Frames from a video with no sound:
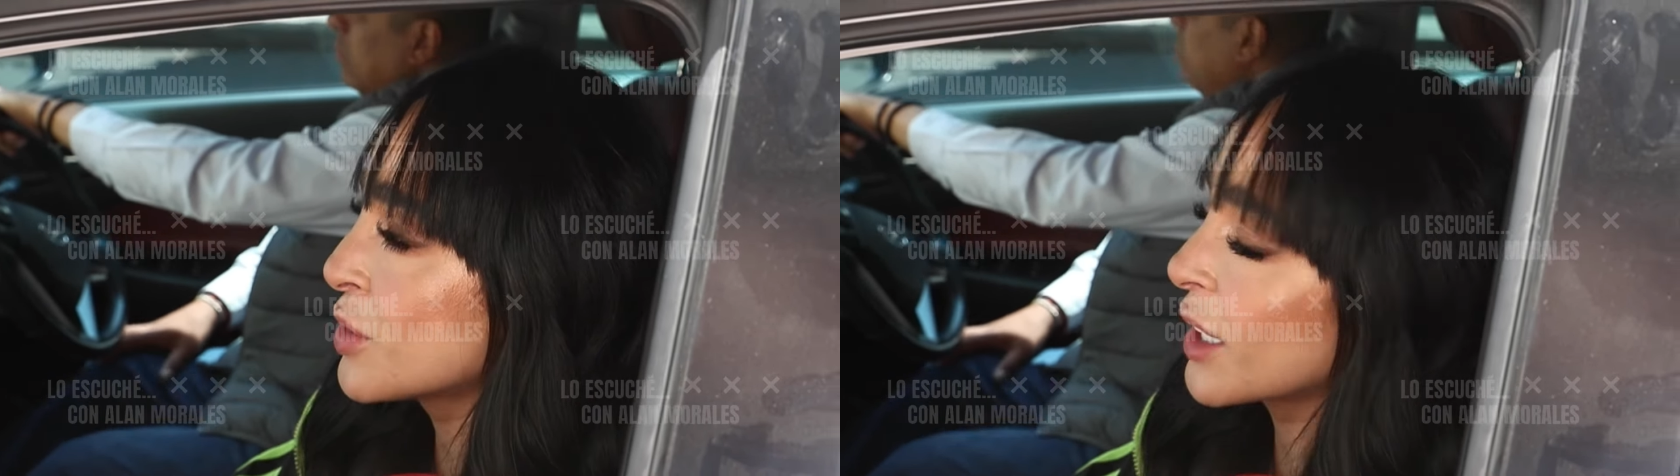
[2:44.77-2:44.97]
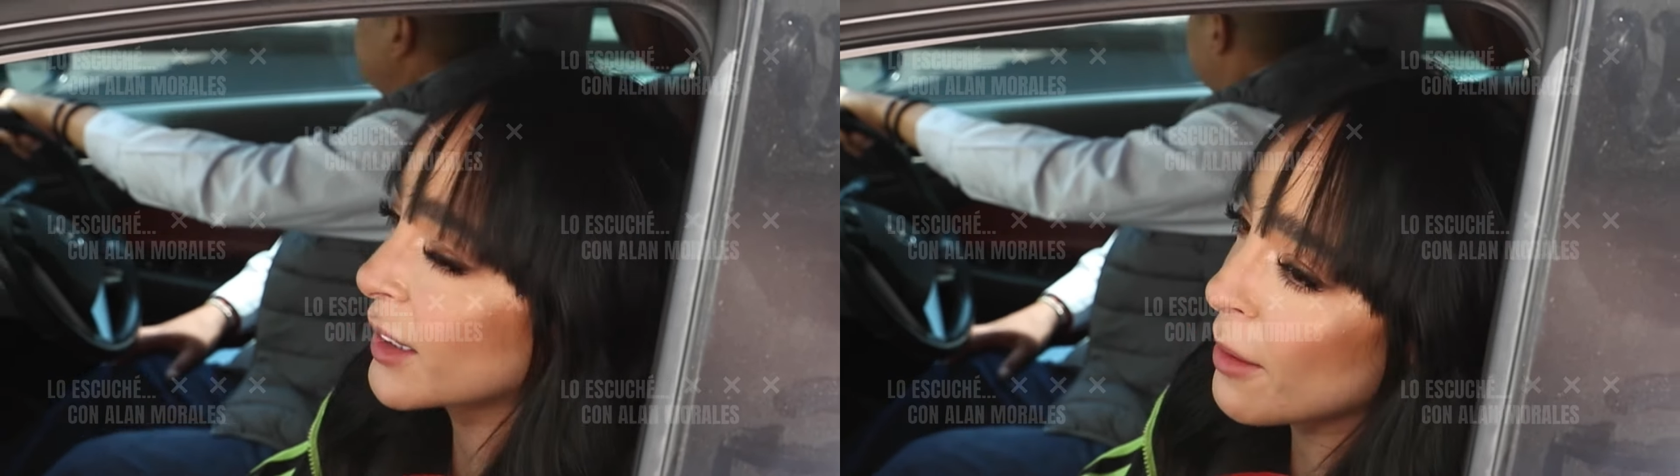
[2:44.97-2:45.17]

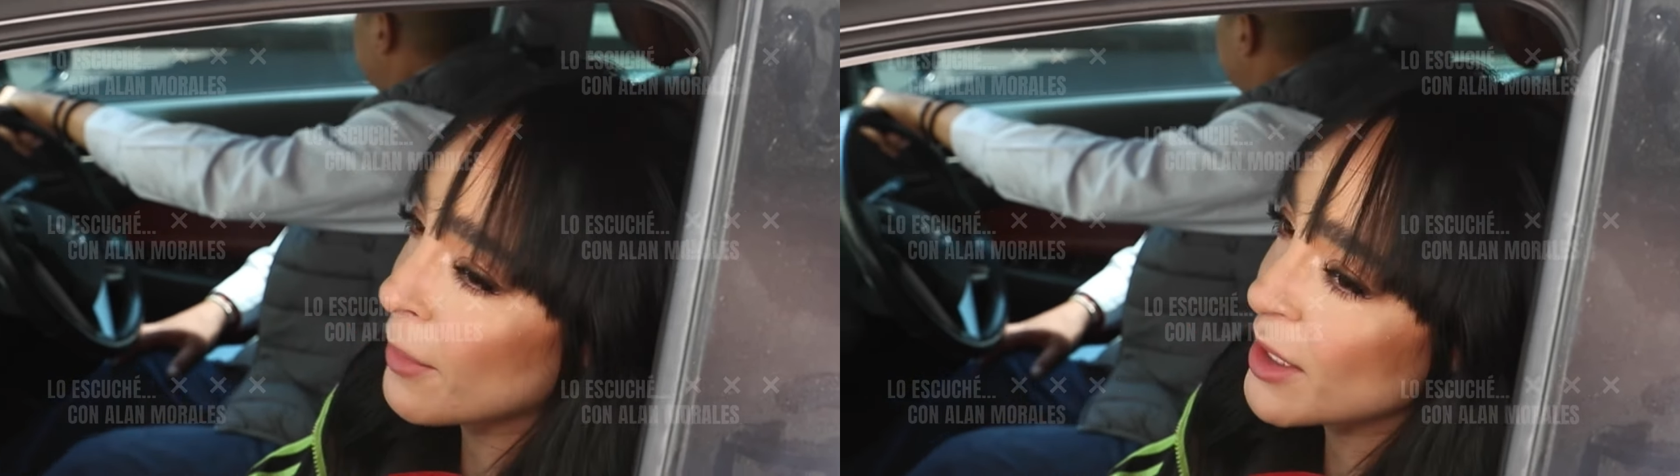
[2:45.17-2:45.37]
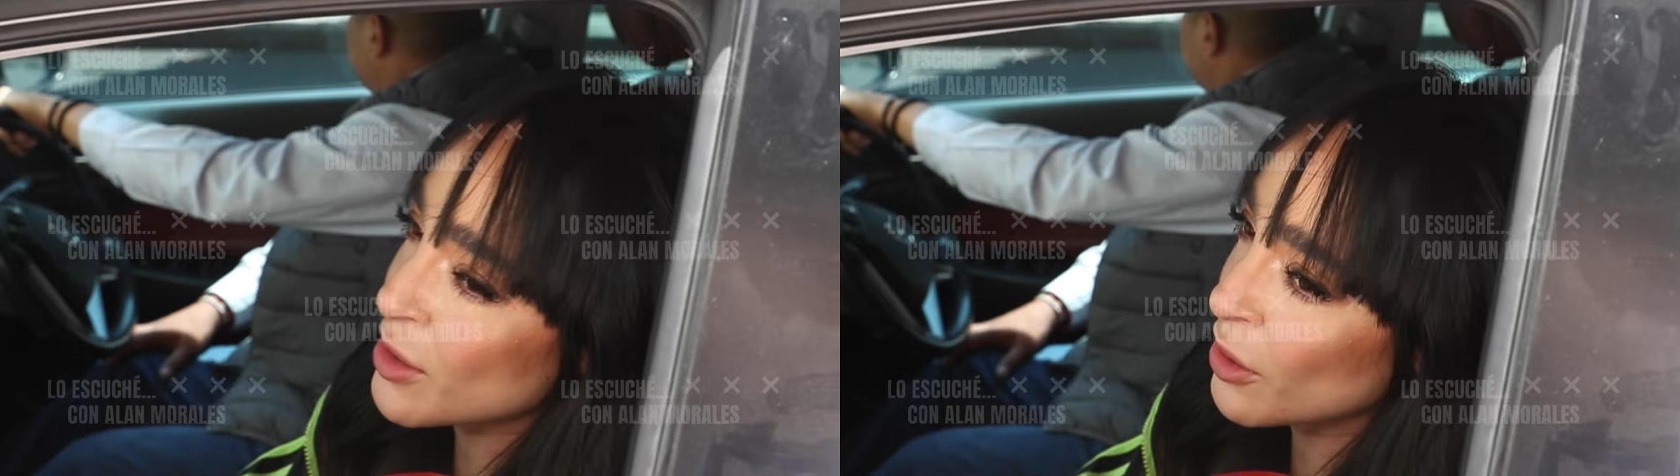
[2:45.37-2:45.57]

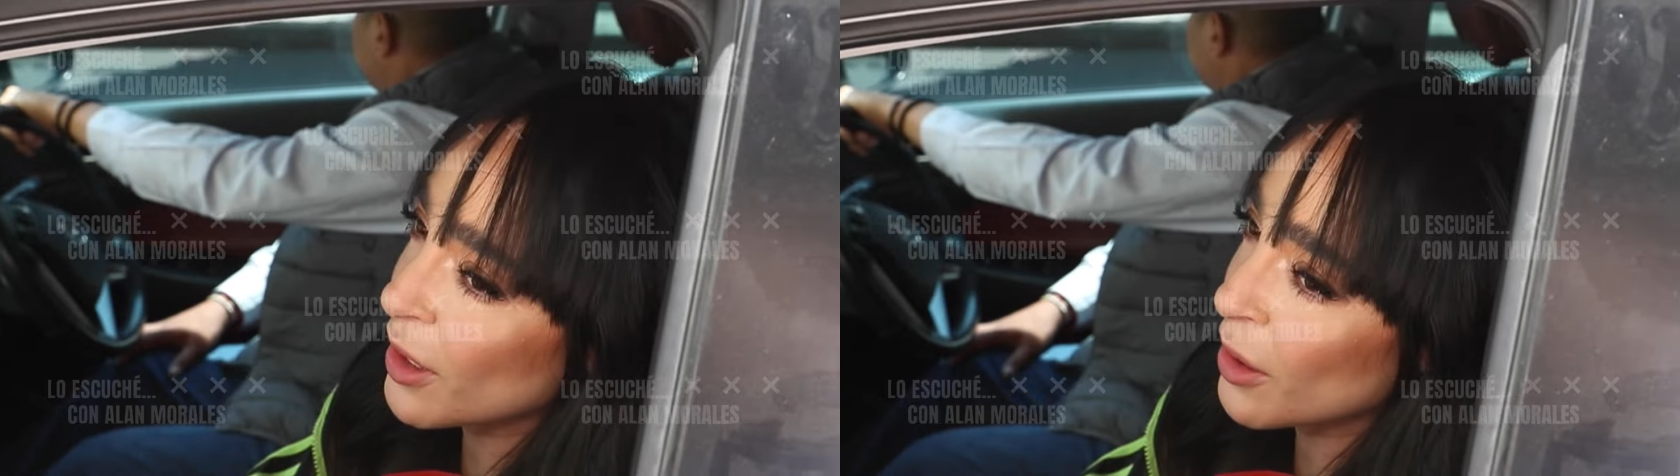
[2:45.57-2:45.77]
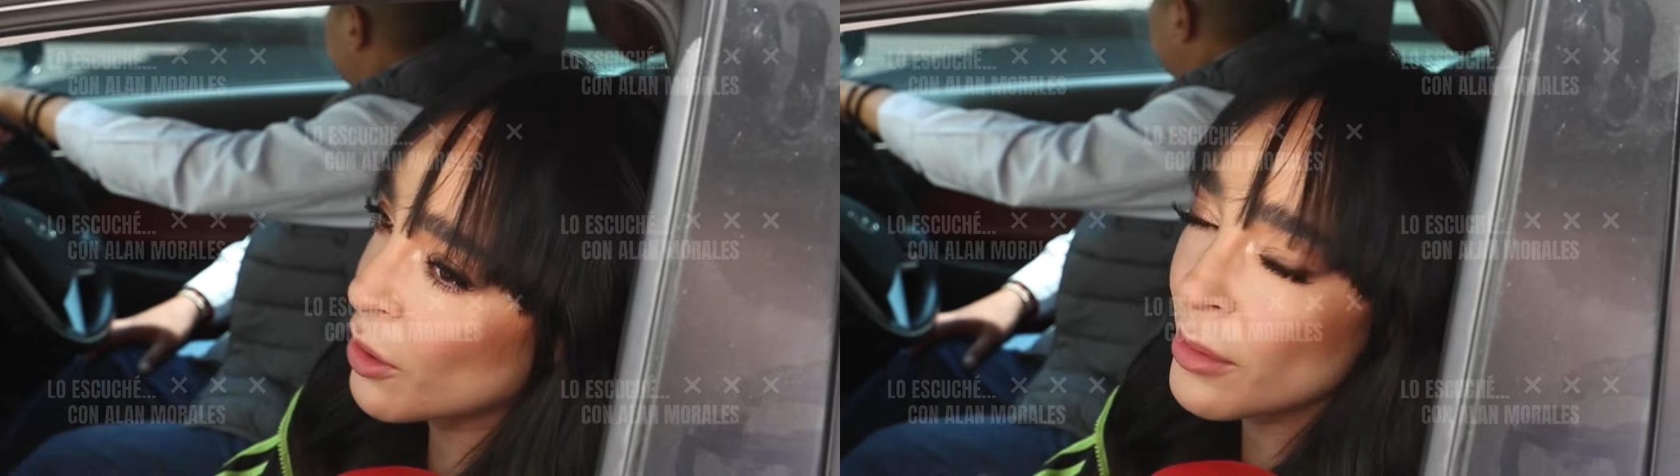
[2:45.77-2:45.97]
certamen solo
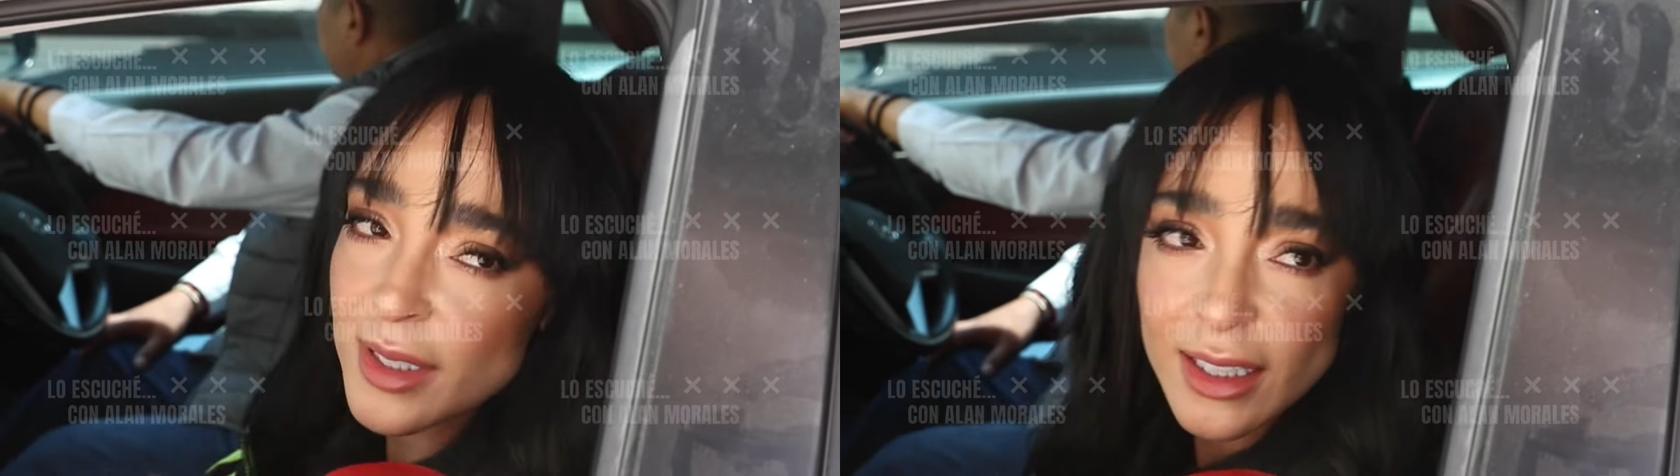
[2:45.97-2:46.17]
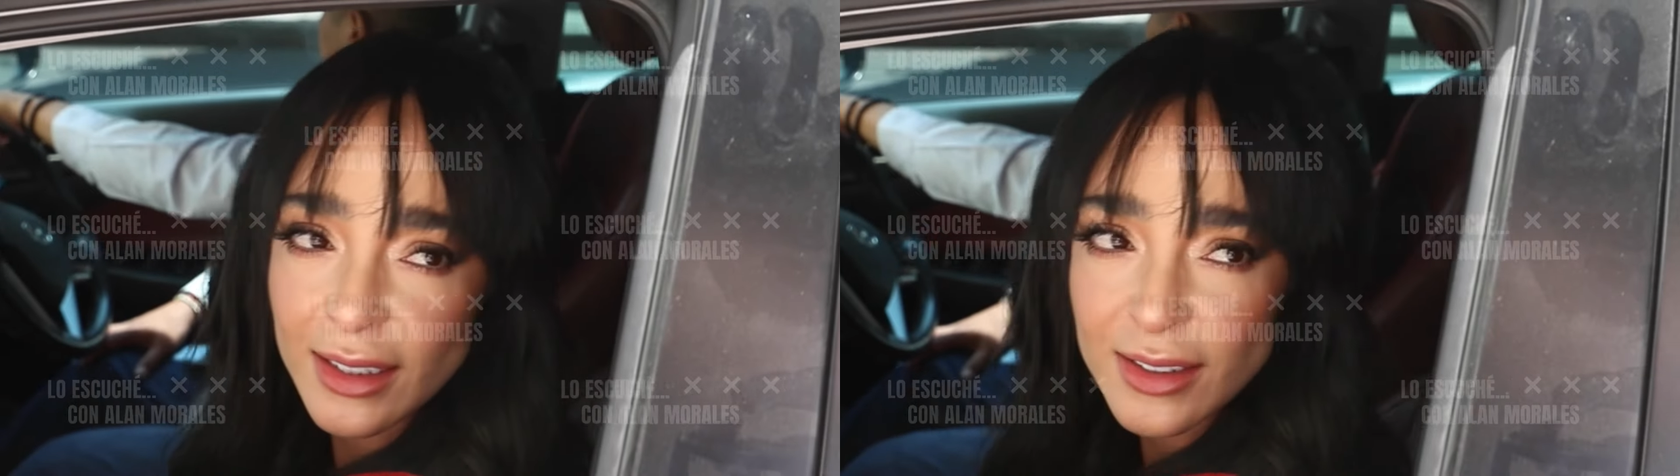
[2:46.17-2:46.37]
de
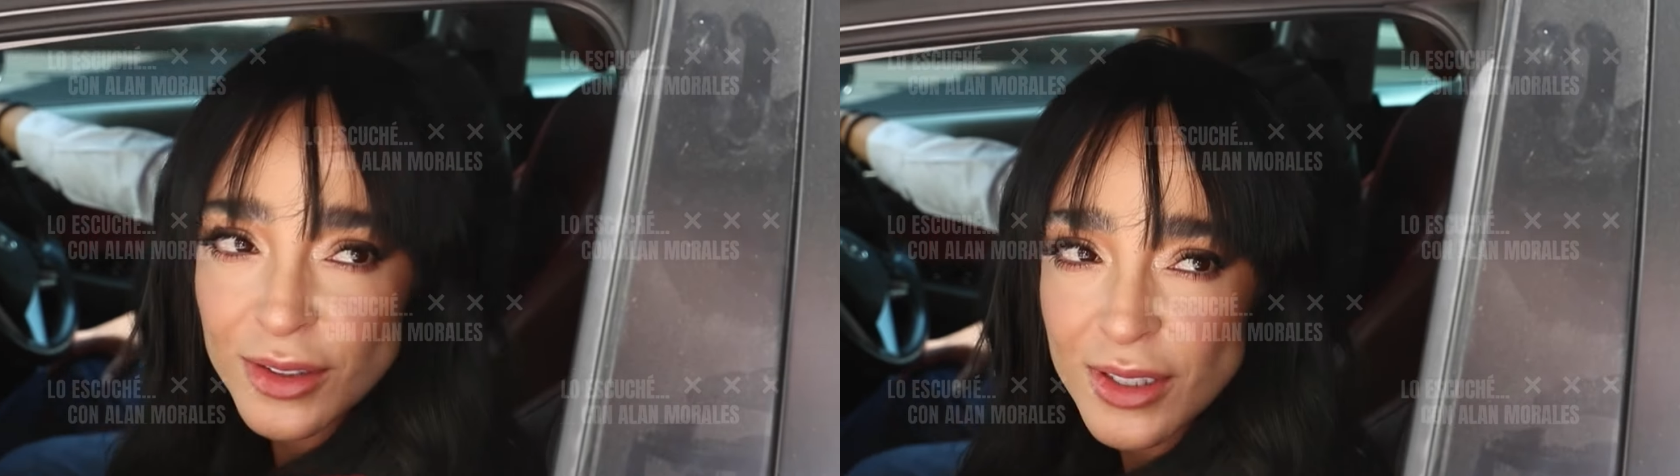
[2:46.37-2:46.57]
oversize,